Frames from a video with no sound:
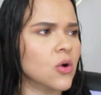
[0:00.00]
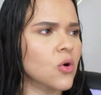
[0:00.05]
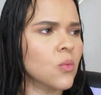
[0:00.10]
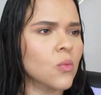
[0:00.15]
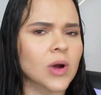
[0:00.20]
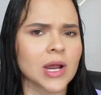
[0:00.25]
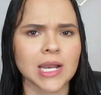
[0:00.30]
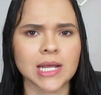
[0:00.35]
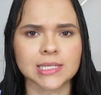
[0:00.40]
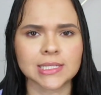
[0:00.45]

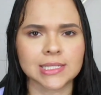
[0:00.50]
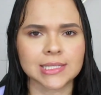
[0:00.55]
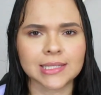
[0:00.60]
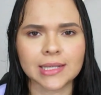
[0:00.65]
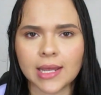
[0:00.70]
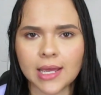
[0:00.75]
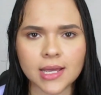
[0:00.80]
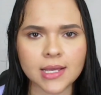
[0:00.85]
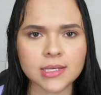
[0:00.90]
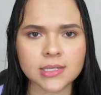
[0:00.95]
como a las
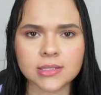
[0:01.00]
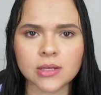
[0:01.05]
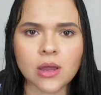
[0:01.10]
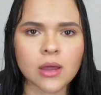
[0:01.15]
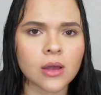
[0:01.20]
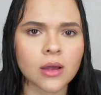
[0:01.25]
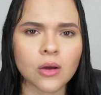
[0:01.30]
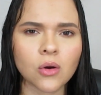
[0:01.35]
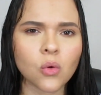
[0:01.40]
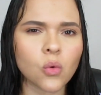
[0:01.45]
3,
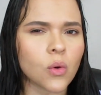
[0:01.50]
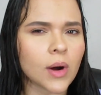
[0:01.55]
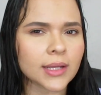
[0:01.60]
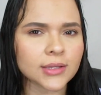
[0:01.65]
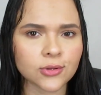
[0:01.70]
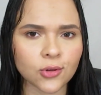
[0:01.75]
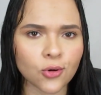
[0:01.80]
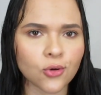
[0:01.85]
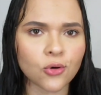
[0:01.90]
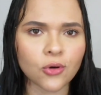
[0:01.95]

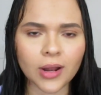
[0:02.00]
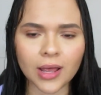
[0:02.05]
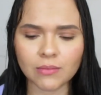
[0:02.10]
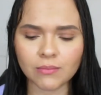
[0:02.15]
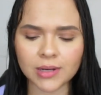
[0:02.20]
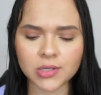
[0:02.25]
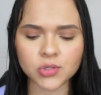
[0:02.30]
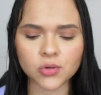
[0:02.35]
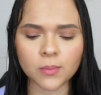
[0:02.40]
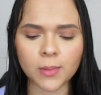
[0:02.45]
4 horas
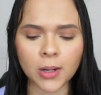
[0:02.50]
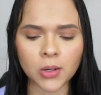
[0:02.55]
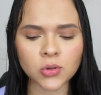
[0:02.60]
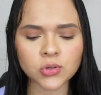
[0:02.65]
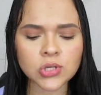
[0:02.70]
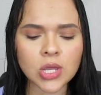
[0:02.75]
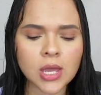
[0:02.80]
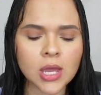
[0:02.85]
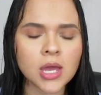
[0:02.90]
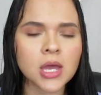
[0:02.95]
más o
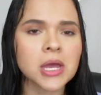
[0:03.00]
menos.